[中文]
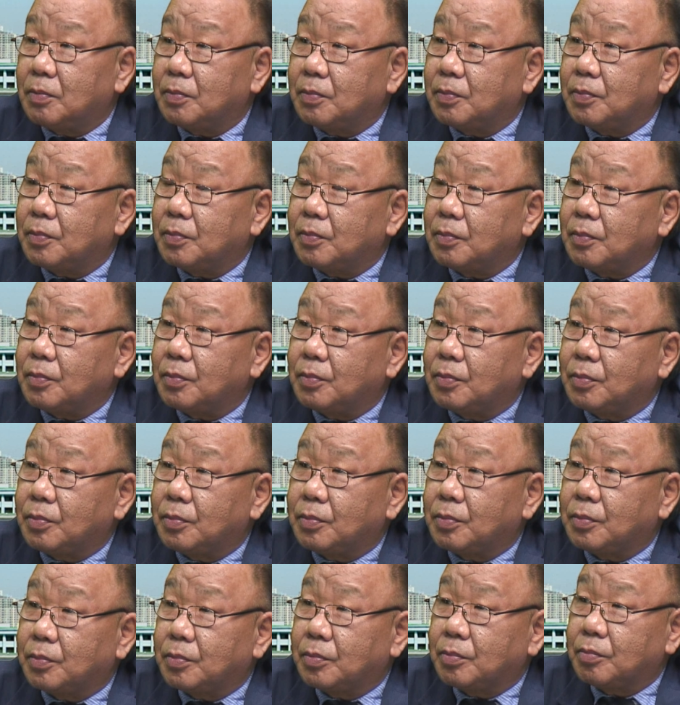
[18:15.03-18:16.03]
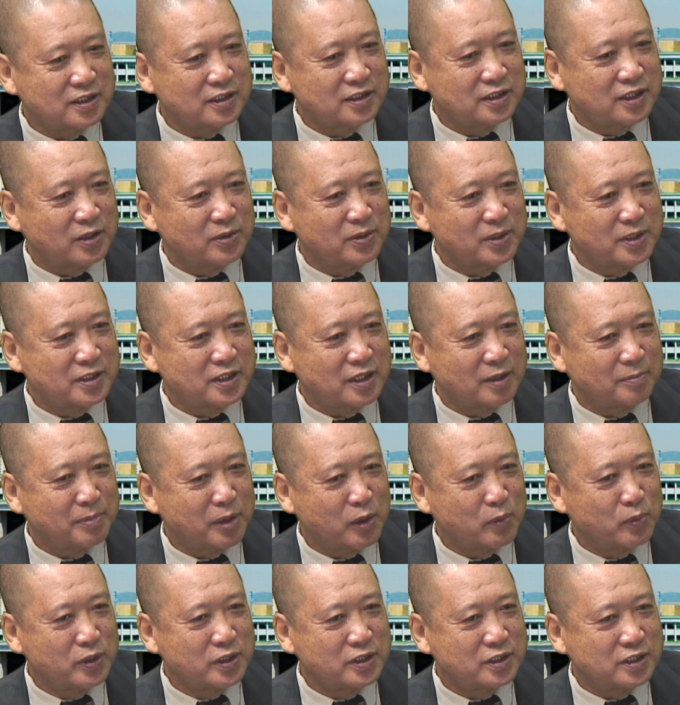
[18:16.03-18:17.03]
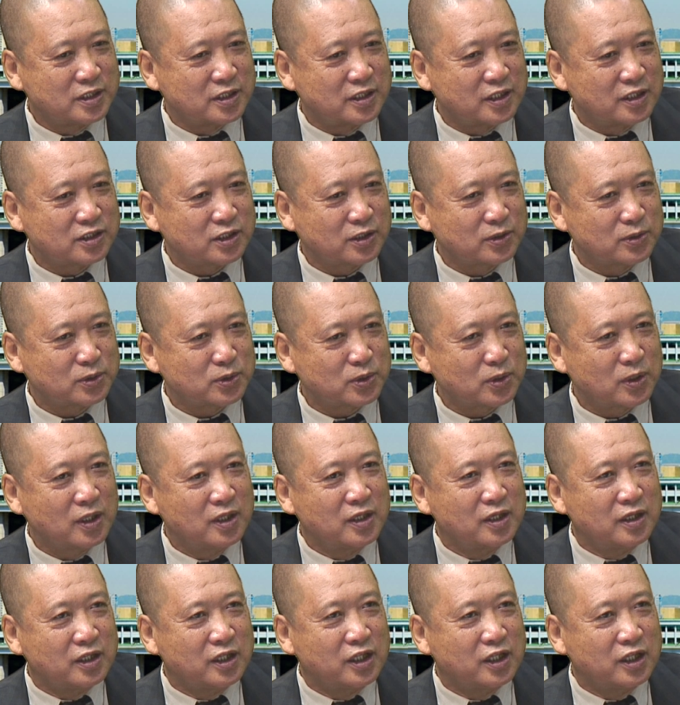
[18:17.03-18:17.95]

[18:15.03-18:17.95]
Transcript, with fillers: 郑义荣他在记者会上被问及的时候说，